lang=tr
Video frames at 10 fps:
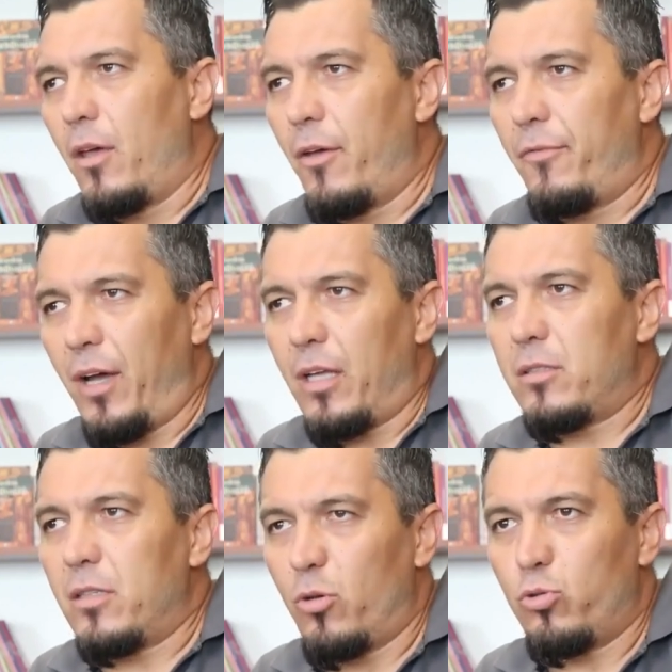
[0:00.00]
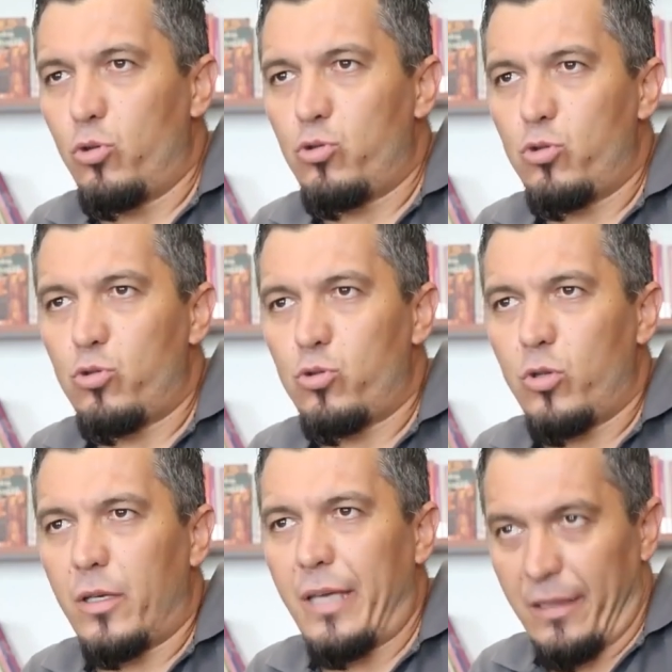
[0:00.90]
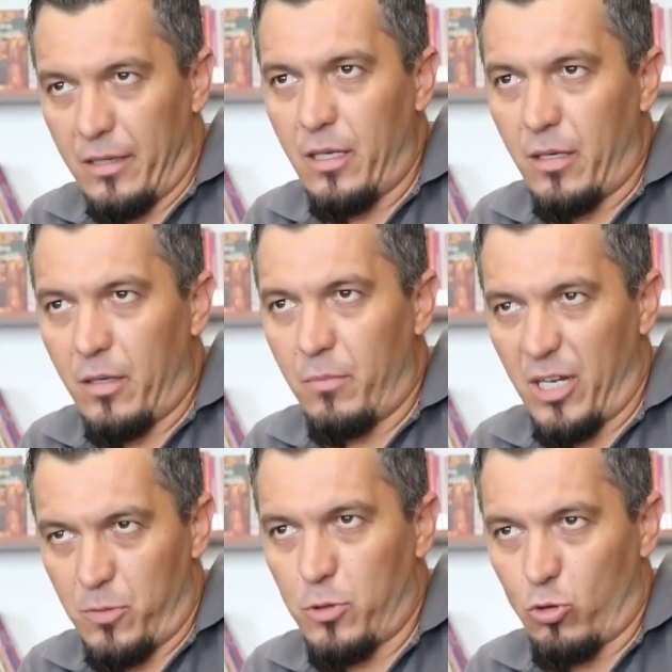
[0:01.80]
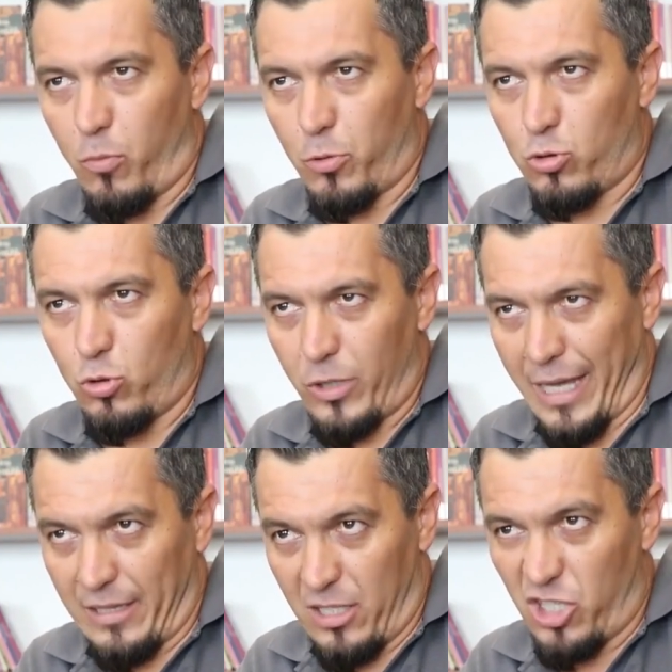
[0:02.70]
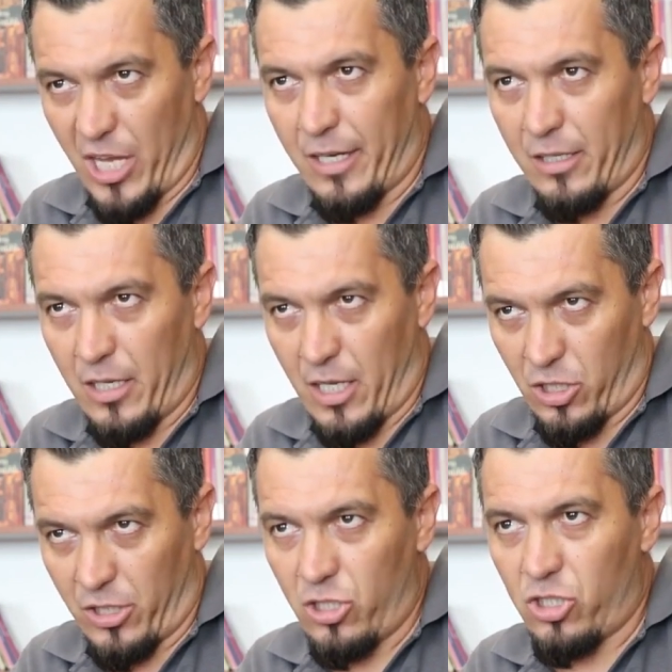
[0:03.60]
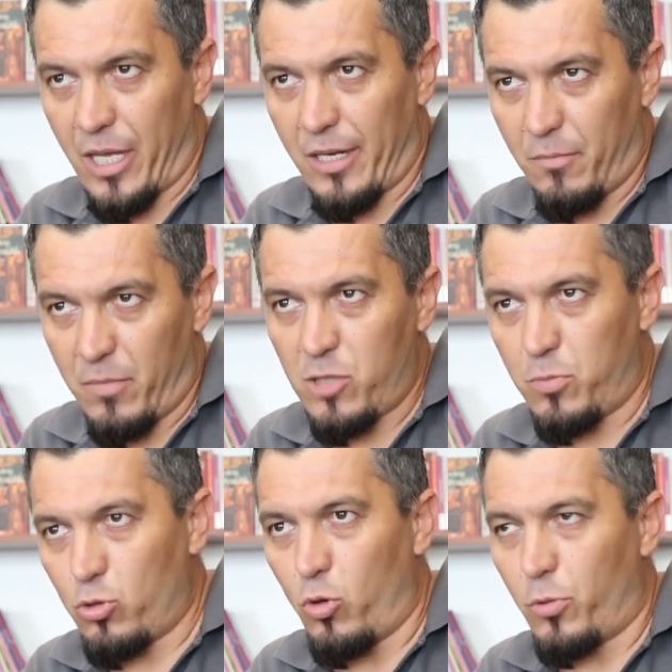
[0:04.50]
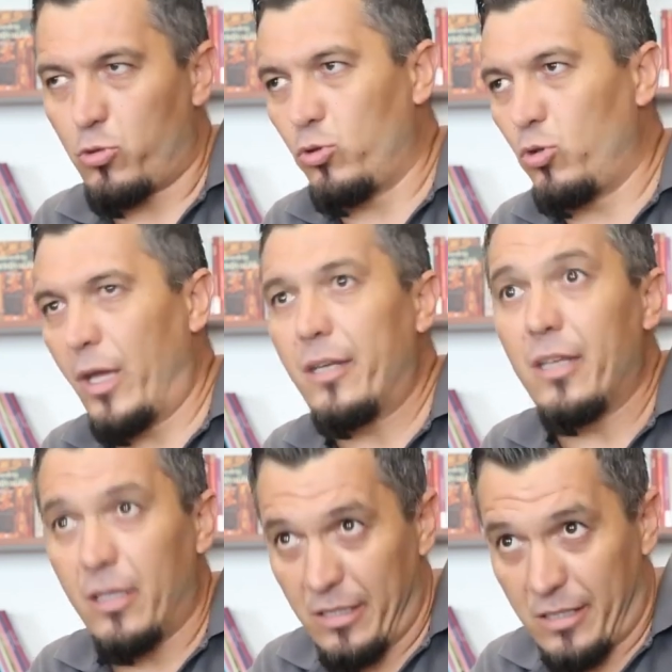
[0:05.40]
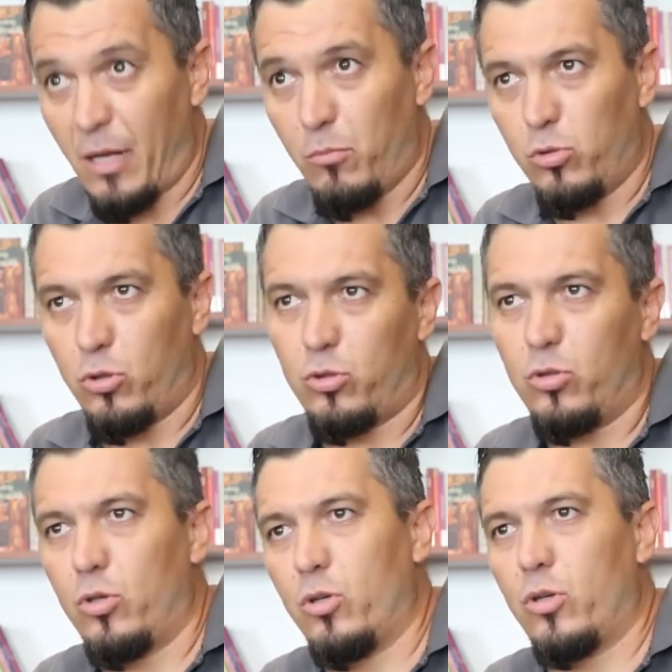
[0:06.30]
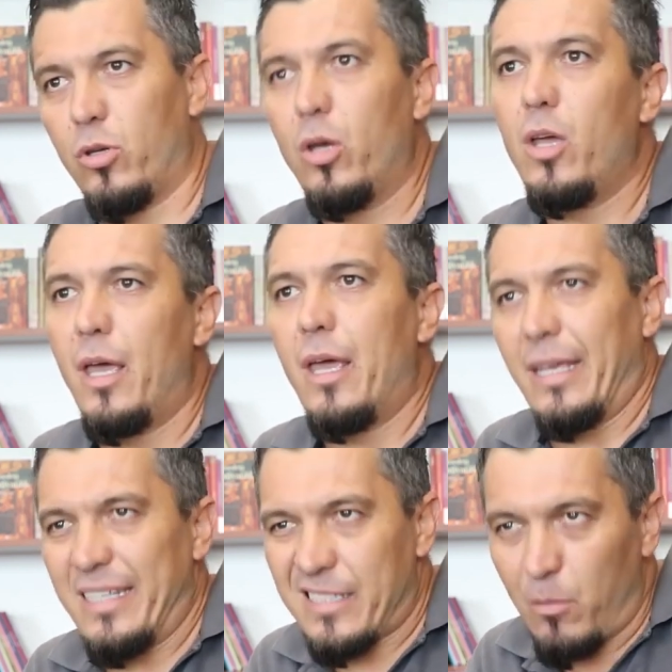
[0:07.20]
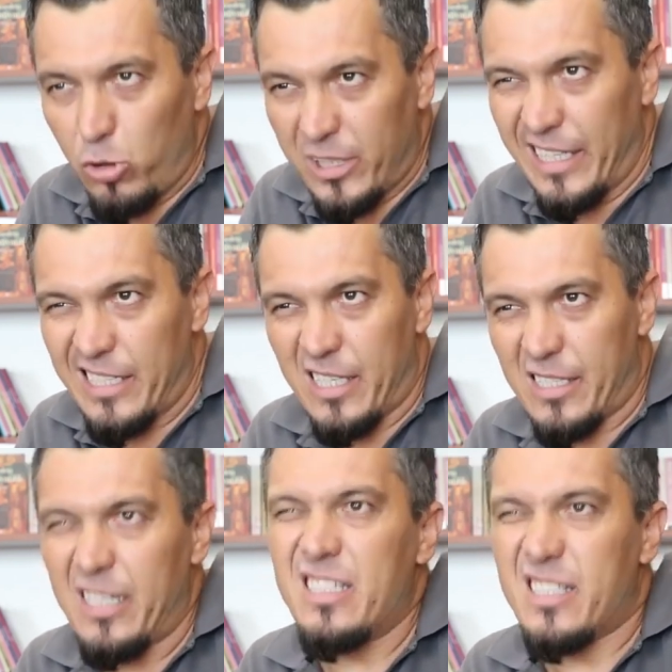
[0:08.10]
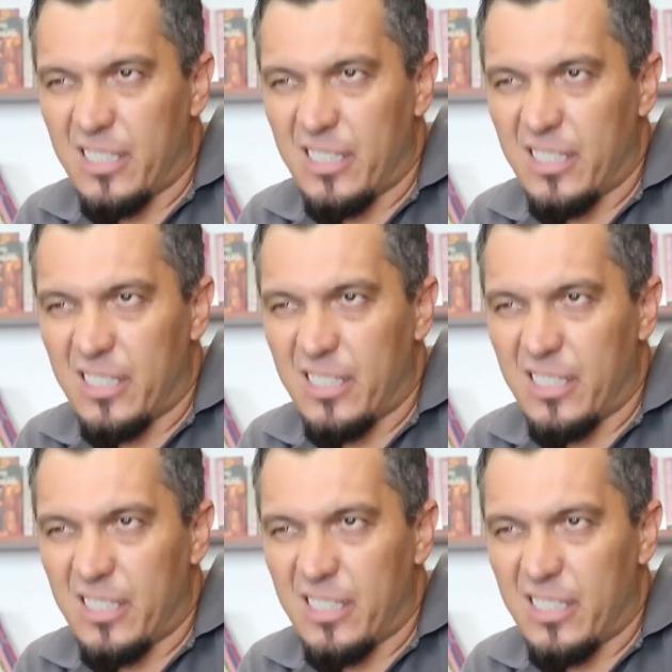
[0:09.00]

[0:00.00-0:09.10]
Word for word: E, fakat Theodosius e, kendi başpiskoposunu, kendi şehrinin, yaşadığı şehrin başpiskoposunu yani İstanbul'un, İstanbul Kilisesi'nin